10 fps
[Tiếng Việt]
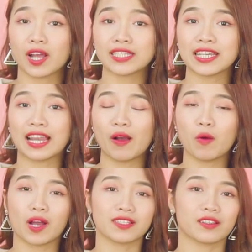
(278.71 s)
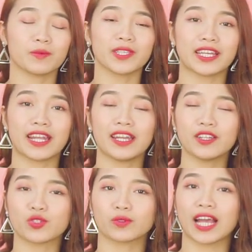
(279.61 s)
quá trình lão hóa sớm xảy
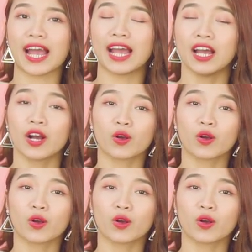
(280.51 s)
đến ở chúng ta,